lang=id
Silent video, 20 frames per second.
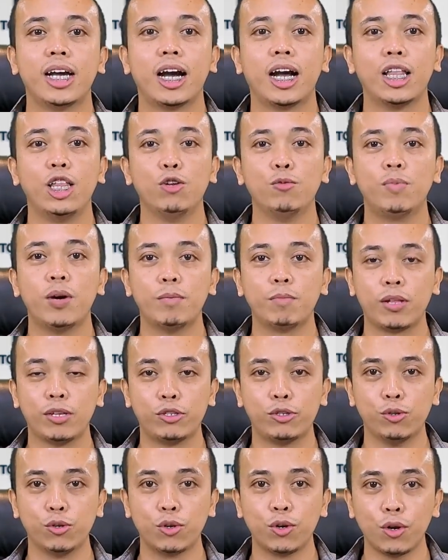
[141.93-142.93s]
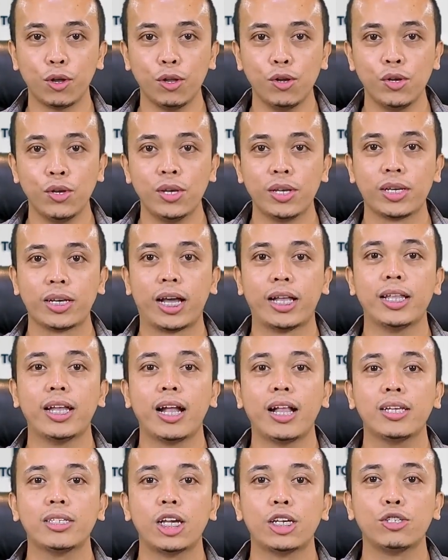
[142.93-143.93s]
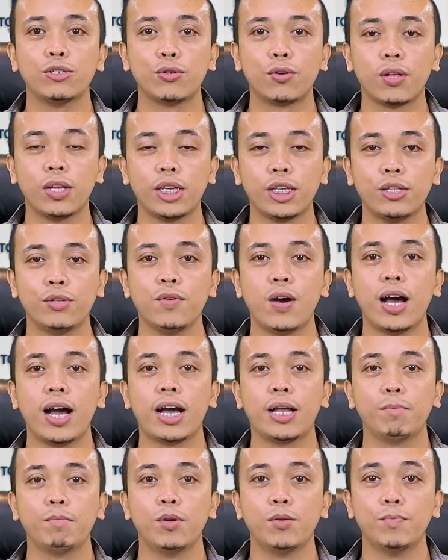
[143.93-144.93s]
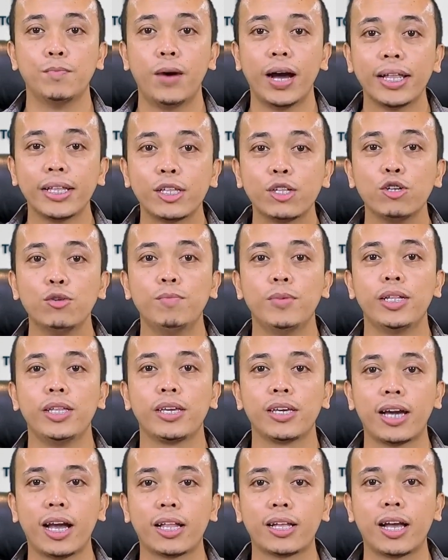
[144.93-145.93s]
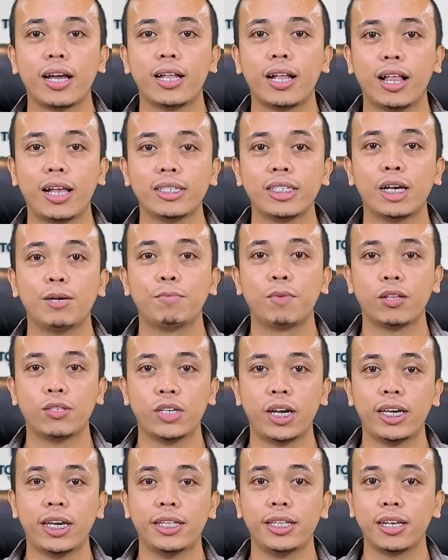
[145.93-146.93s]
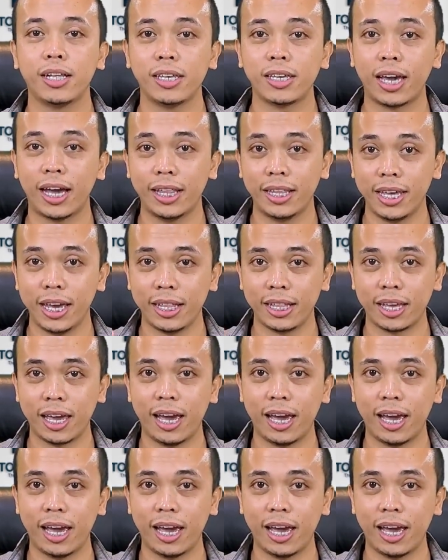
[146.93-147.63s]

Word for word: jangan lupa bersyukur karena rasa syukur itu akan membantu meningkatkan rasa percaya diri kalian